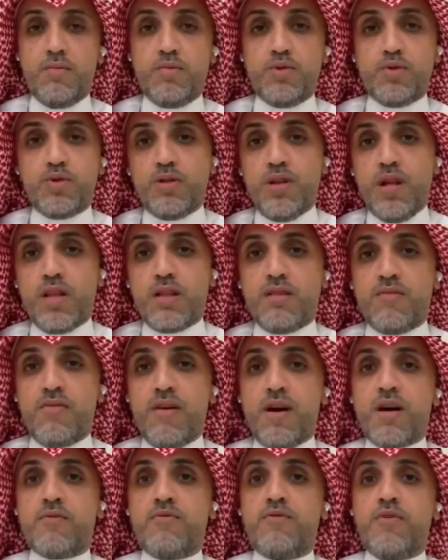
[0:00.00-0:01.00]
بوجود
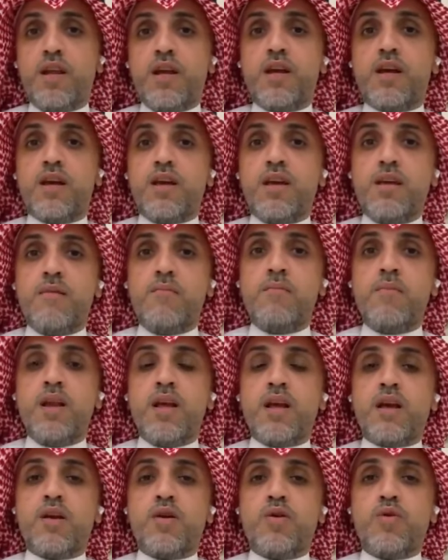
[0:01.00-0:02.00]
الاتفاق فريق
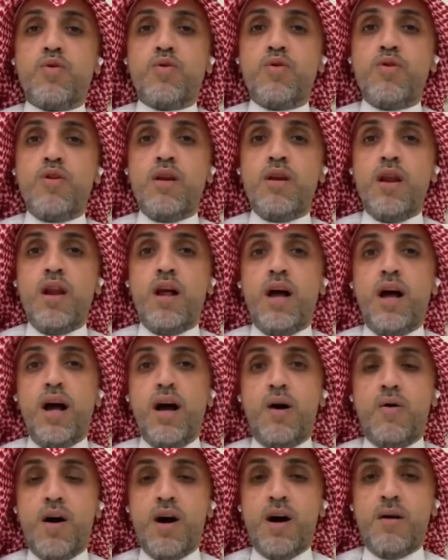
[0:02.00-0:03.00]
يملك كل
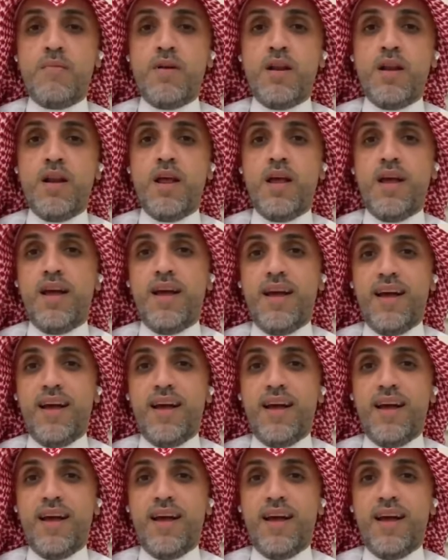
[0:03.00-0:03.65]
عوامل